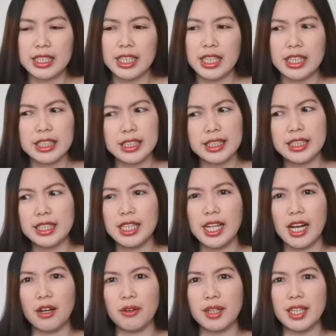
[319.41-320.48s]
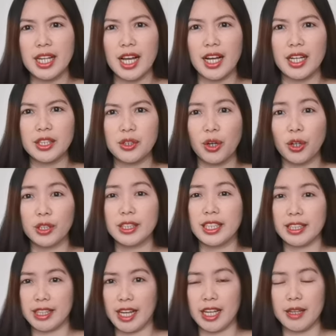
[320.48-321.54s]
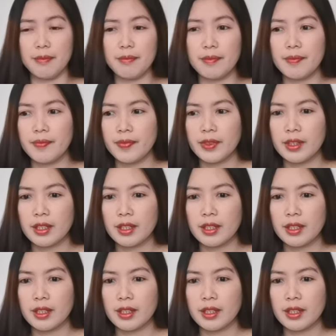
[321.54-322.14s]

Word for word: na hindi nila ako kailangan all the time.